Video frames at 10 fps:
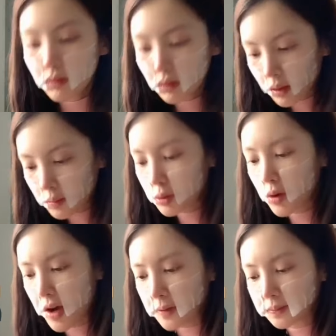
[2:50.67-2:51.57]
不错
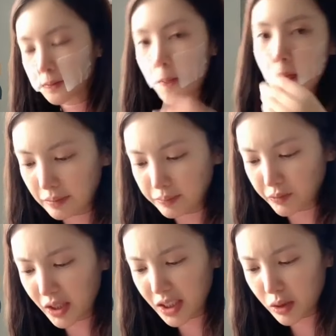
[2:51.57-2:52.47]
哎，
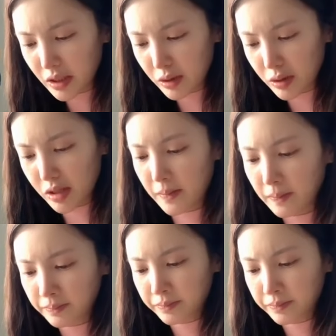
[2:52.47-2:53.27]
唯一的缺点就是。